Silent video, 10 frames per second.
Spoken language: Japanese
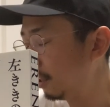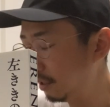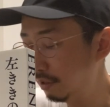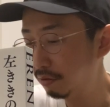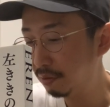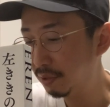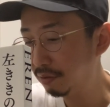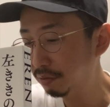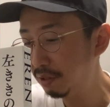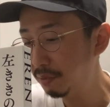しいというか、まあ、い
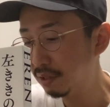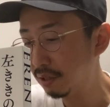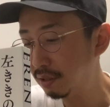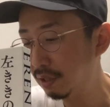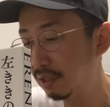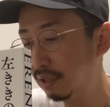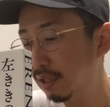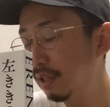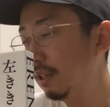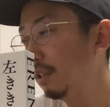ろんな意味で切ない
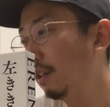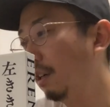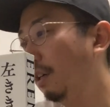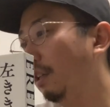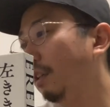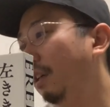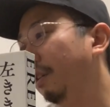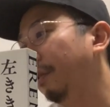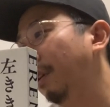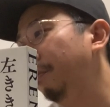からなん
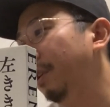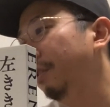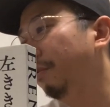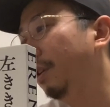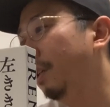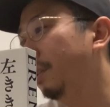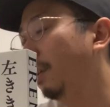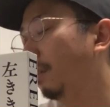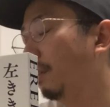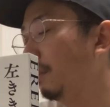かあんまり読み返して
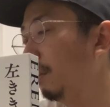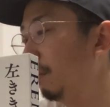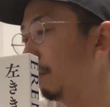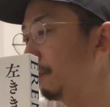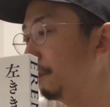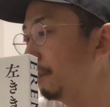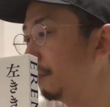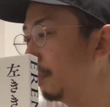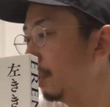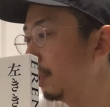なかったんですけど
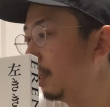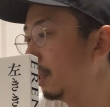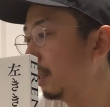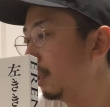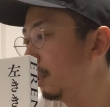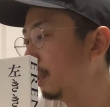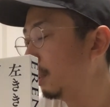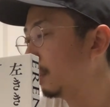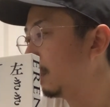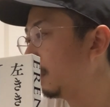
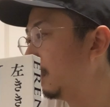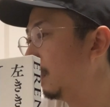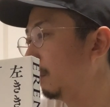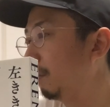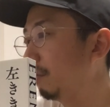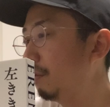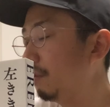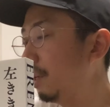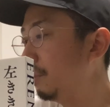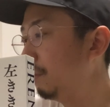さっきあの公
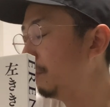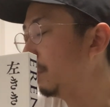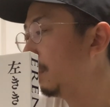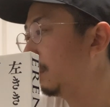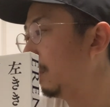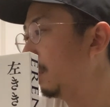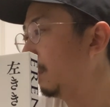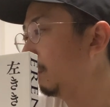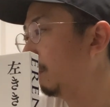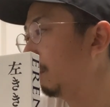開準備してて
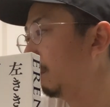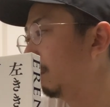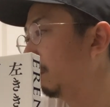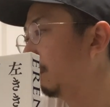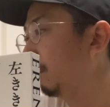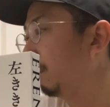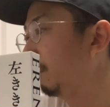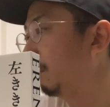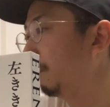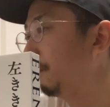あ
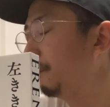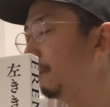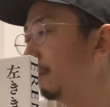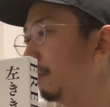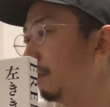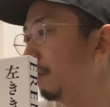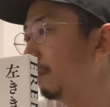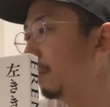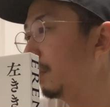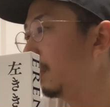
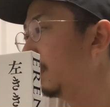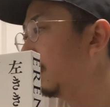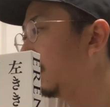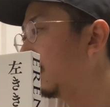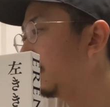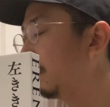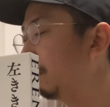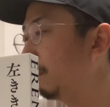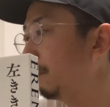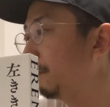のー、明日
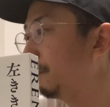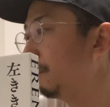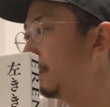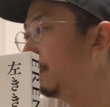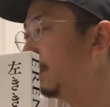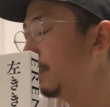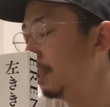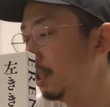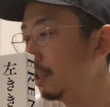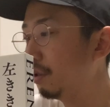の12時
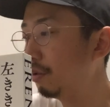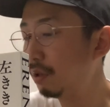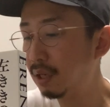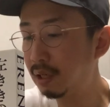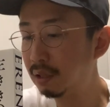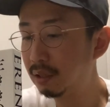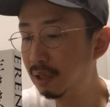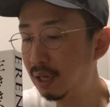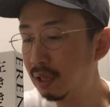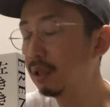にそれが
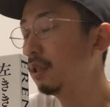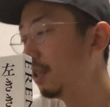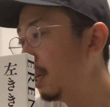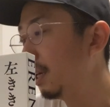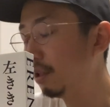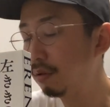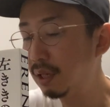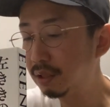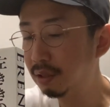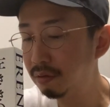あでえっと明
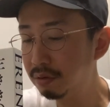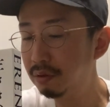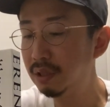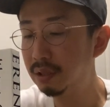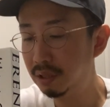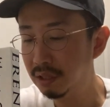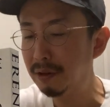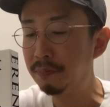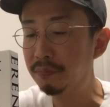日の12時に